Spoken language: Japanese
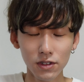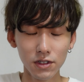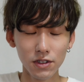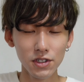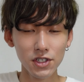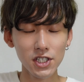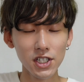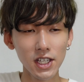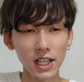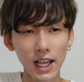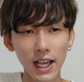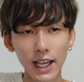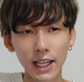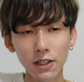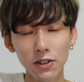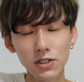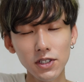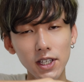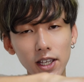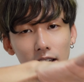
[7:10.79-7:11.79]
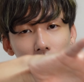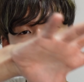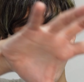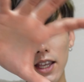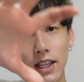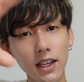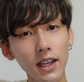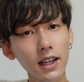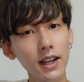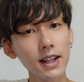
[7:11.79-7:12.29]
美しい愛の世
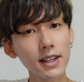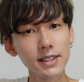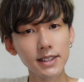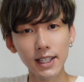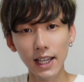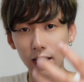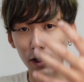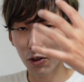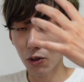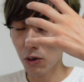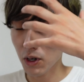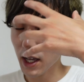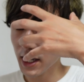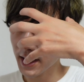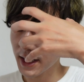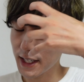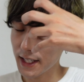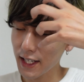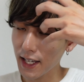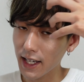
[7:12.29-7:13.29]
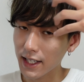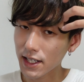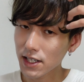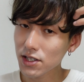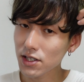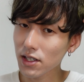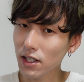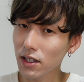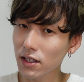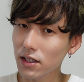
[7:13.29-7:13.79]
界から左脳が切り離
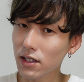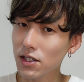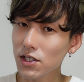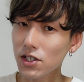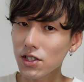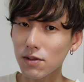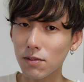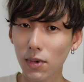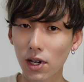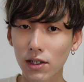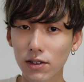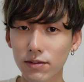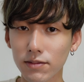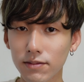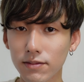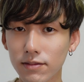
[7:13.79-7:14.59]
していってしまう。